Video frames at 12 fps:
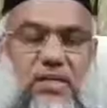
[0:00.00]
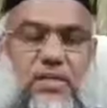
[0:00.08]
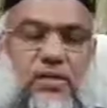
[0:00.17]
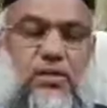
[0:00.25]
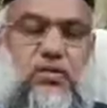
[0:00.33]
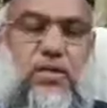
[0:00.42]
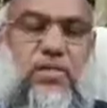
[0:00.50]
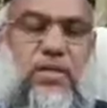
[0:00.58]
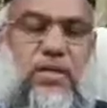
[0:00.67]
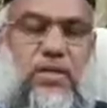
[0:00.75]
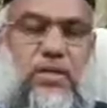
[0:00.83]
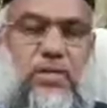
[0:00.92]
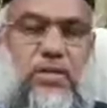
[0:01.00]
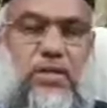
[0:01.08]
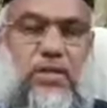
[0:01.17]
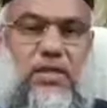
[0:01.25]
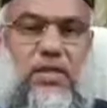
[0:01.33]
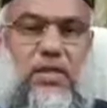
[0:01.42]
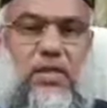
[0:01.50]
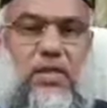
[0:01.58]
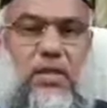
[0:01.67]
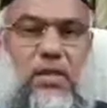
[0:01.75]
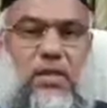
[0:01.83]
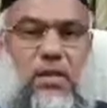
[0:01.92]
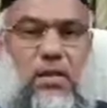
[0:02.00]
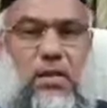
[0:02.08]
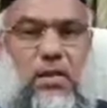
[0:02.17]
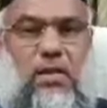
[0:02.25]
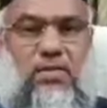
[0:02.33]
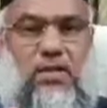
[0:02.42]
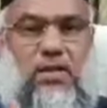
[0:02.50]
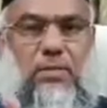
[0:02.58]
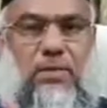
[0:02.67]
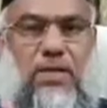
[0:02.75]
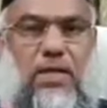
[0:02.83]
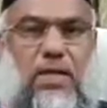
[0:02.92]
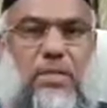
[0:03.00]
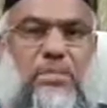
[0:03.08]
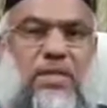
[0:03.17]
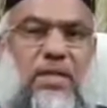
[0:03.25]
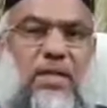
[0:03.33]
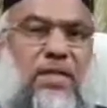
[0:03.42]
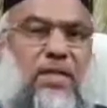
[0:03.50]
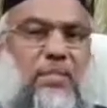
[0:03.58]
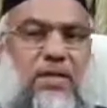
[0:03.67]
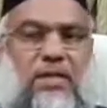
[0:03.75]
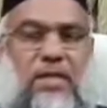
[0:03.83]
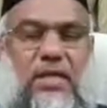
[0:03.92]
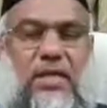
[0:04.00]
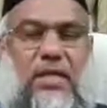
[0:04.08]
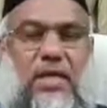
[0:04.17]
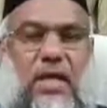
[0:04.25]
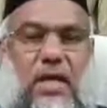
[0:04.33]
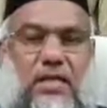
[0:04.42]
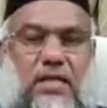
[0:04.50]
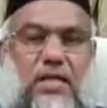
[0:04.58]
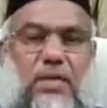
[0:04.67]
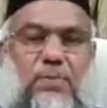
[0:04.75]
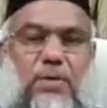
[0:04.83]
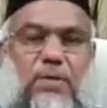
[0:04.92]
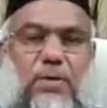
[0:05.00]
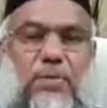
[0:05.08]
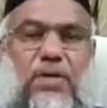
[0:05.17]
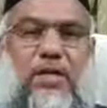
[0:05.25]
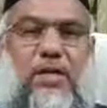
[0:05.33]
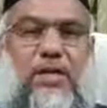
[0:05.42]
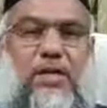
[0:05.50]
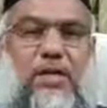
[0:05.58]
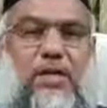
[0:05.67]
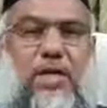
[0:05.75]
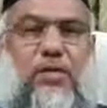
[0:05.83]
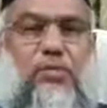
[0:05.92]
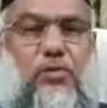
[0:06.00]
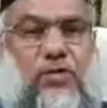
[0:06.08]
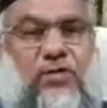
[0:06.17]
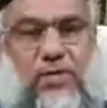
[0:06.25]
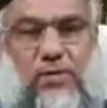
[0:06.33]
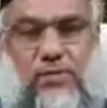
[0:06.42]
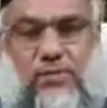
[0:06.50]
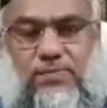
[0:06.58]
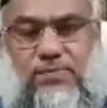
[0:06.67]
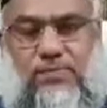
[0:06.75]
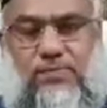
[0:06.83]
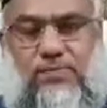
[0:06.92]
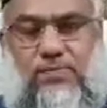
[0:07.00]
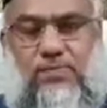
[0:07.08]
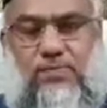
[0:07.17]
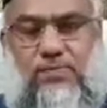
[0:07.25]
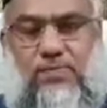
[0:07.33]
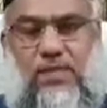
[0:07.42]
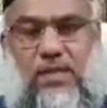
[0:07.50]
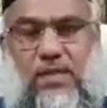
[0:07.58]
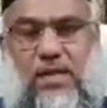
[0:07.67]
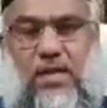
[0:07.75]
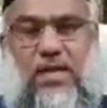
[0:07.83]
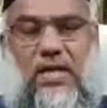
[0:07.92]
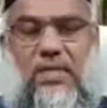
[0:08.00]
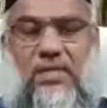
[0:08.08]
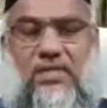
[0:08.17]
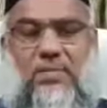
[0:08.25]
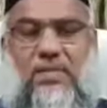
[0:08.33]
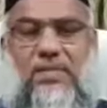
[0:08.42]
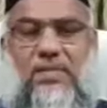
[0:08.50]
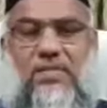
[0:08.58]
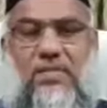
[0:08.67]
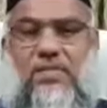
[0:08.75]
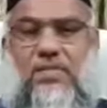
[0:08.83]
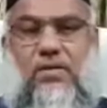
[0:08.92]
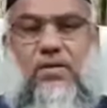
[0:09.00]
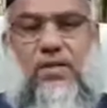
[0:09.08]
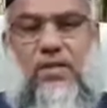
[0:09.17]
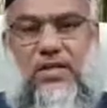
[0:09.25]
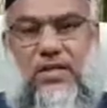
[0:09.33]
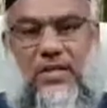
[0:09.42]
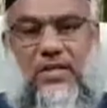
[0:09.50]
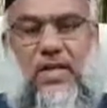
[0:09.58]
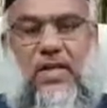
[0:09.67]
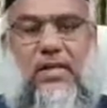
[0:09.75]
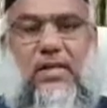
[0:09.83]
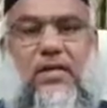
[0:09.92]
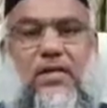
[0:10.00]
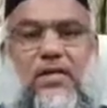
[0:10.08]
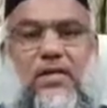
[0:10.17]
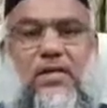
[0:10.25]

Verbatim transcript: செய்கின்ற பொழுது தொலை வைக்கின்ற பொழுது அவருக்கு பின்னால் நாம் திரையை ஏற்படுத்தி அதற்கு பின்பு பெண்கள் நின்று நாம் தொலை வேண்டும் ஆனால் அதே சமயத்தில் சில சகோதரர்கள் கேட்கிறார்கள்